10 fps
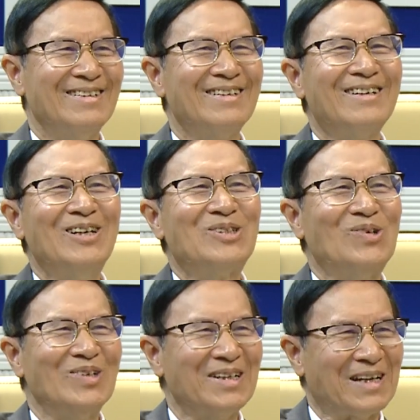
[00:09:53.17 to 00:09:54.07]
nó rơi
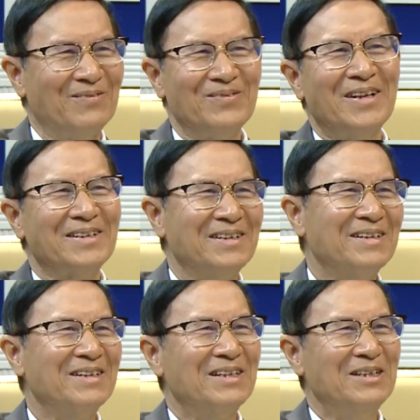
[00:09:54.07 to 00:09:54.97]
xuống cái cắm đất
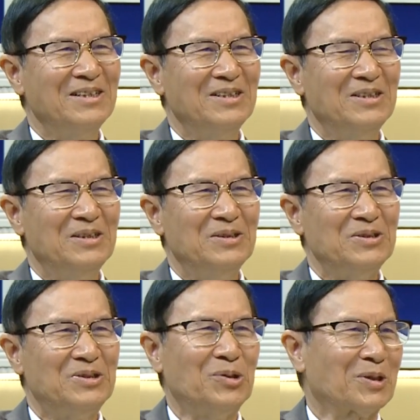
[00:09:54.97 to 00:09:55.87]

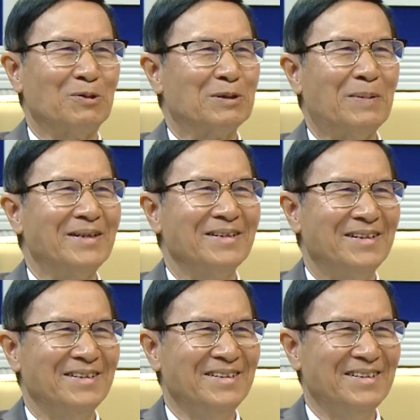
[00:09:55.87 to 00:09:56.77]
chuột không dám ăn
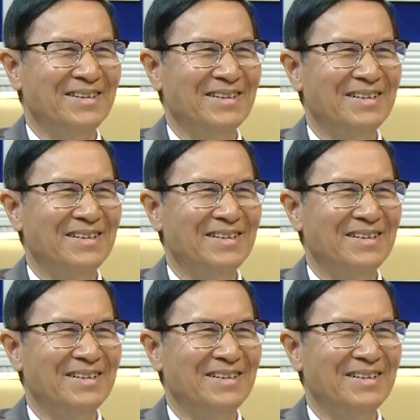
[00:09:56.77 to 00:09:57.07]
không dám